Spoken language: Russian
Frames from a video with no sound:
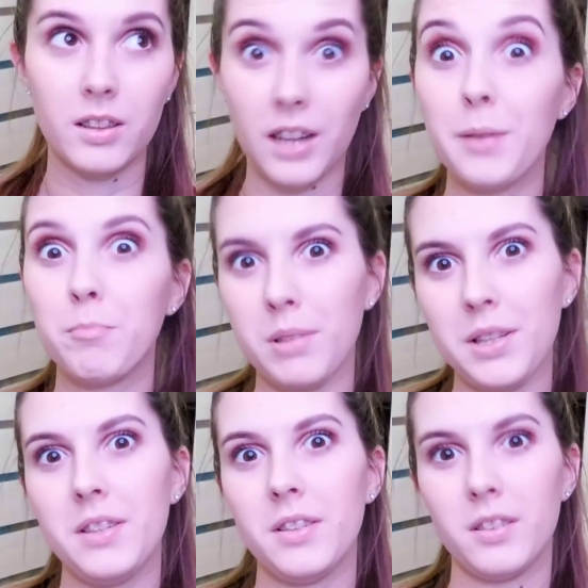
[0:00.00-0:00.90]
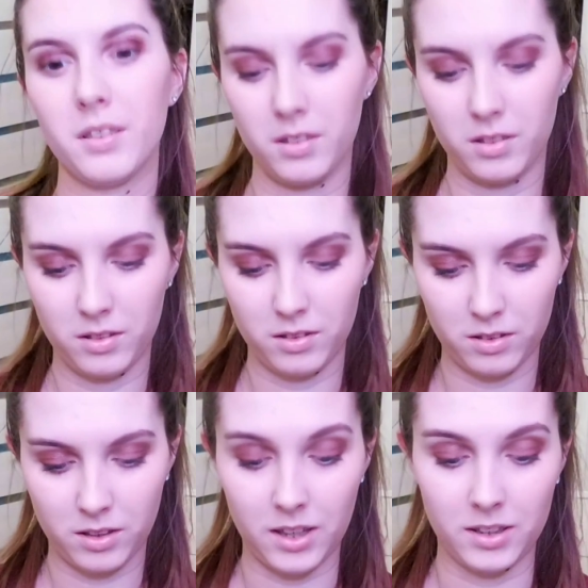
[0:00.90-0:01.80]
гран-при,
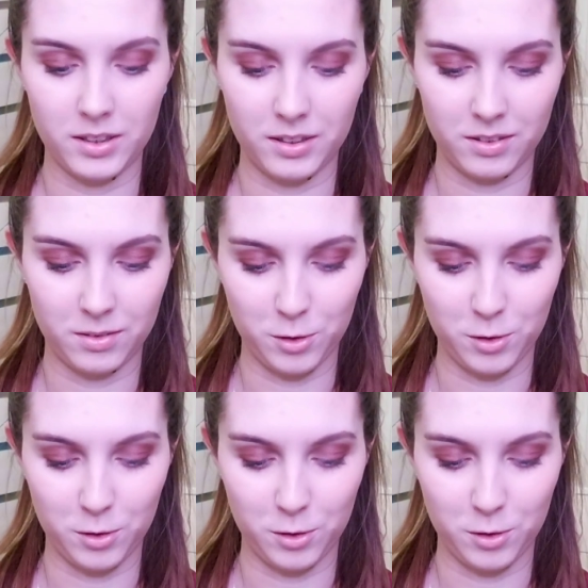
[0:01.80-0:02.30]
э, как-то,